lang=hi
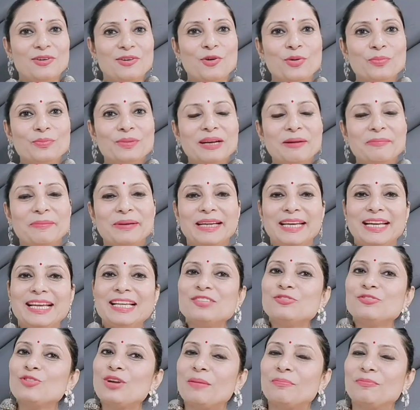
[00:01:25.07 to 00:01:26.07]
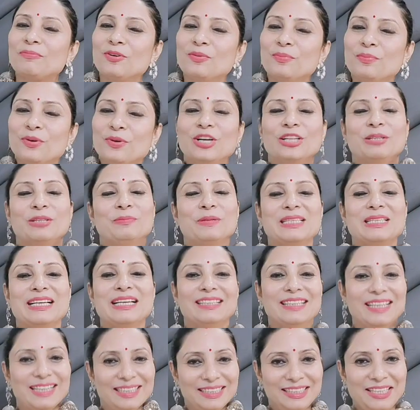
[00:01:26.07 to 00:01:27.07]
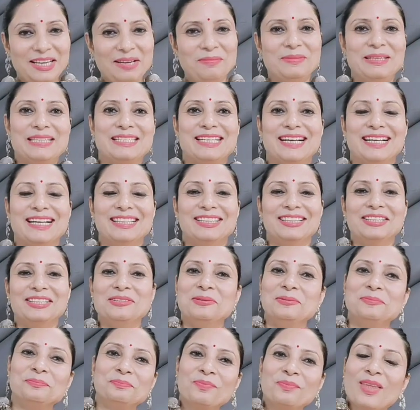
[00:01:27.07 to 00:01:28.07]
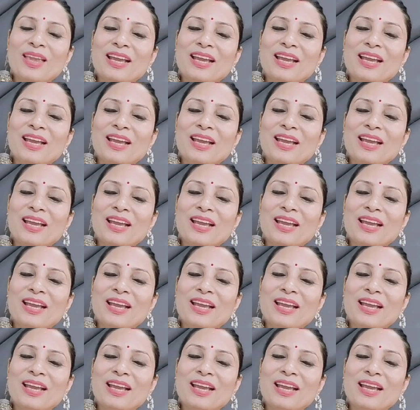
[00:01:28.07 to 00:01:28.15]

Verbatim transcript: होम रेमेडीज़ जो आपको बहुत पसंद आती है मैं जानती हूँ